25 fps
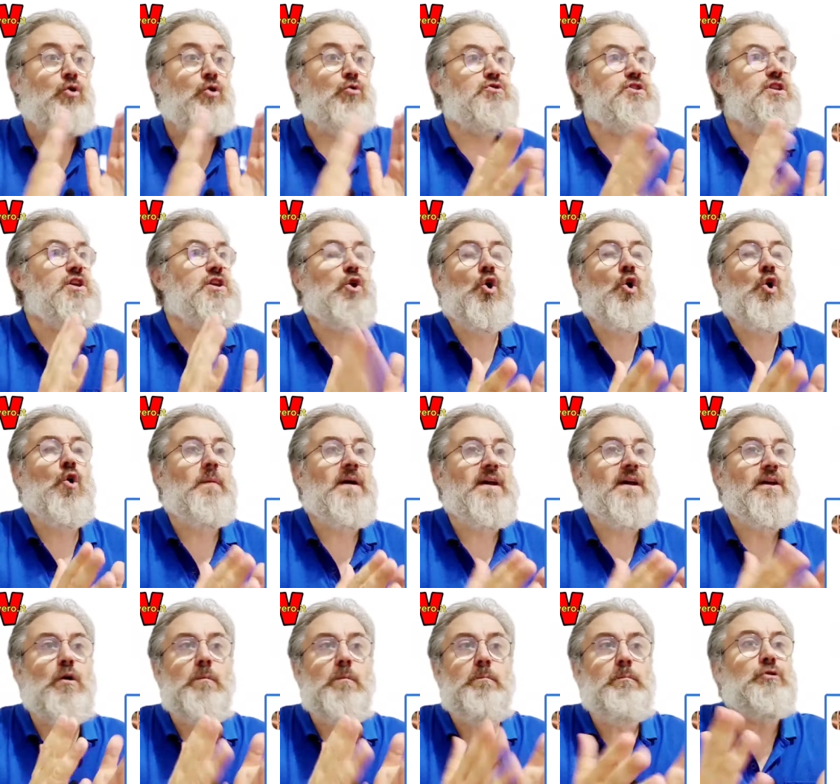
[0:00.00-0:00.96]
Così
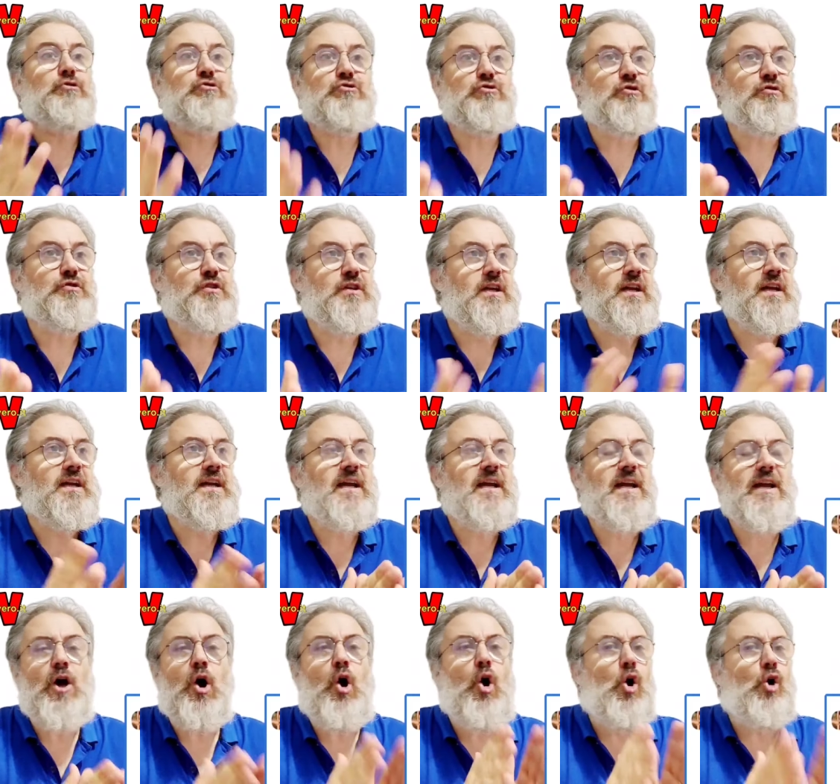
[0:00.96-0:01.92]
come io posso dire che